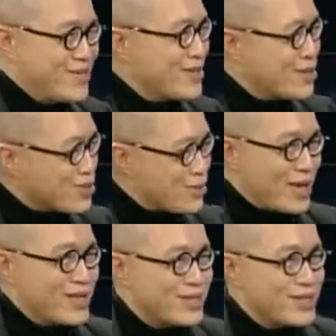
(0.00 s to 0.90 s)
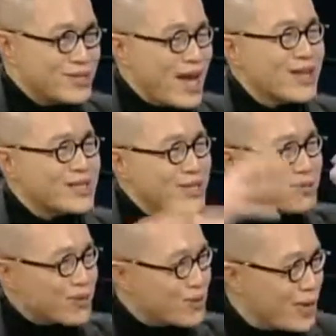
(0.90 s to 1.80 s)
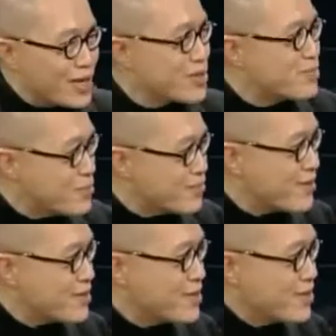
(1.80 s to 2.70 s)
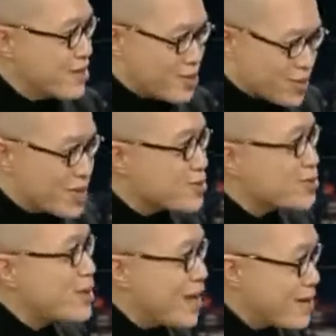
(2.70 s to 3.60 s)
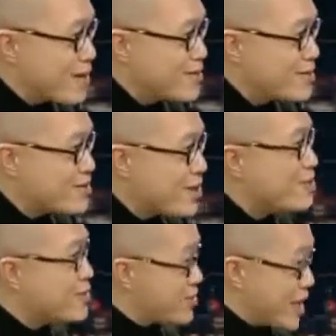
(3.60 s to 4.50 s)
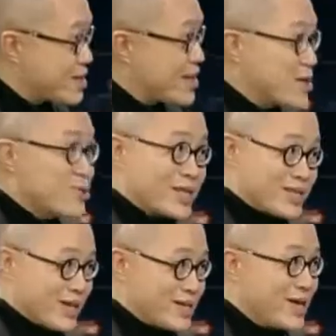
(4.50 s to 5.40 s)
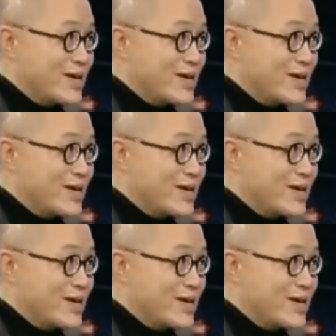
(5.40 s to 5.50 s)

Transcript: 就那个水是大气循环的一部分，从这出来了，然后你就拿这个来赚钱